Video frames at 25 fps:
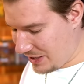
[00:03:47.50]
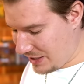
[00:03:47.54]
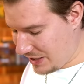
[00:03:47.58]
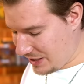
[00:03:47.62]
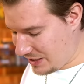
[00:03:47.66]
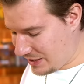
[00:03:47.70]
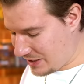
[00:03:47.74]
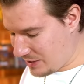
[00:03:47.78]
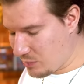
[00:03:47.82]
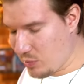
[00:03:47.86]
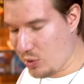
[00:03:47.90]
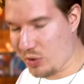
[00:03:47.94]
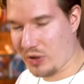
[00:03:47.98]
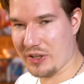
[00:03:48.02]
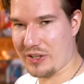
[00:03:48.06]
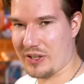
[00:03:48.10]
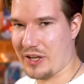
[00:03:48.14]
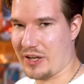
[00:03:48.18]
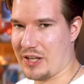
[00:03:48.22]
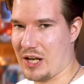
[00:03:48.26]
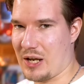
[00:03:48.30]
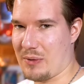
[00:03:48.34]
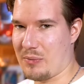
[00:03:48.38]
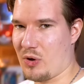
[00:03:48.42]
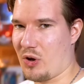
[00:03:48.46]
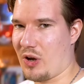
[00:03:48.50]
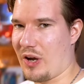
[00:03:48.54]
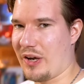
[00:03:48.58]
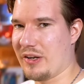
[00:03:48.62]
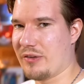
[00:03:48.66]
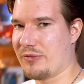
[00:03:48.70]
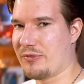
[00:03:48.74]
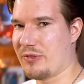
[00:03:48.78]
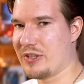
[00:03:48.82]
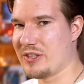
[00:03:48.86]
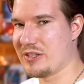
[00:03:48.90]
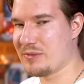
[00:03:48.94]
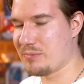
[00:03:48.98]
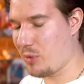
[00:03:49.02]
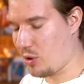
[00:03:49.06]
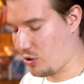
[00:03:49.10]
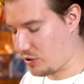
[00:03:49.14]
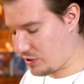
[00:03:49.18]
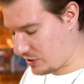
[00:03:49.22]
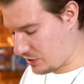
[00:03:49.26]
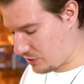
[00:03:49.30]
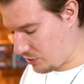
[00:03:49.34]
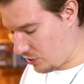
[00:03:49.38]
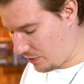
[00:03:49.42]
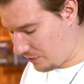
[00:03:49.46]
ich die Möglichkeit habe, noch eine von diesen
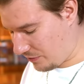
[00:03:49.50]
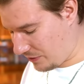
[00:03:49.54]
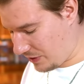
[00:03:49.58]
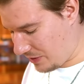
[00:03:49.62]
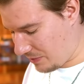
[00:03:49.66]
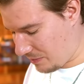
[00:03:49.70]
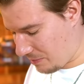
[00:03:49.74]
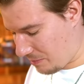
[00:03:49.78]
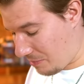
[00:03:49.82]
Boxen zu öffnen,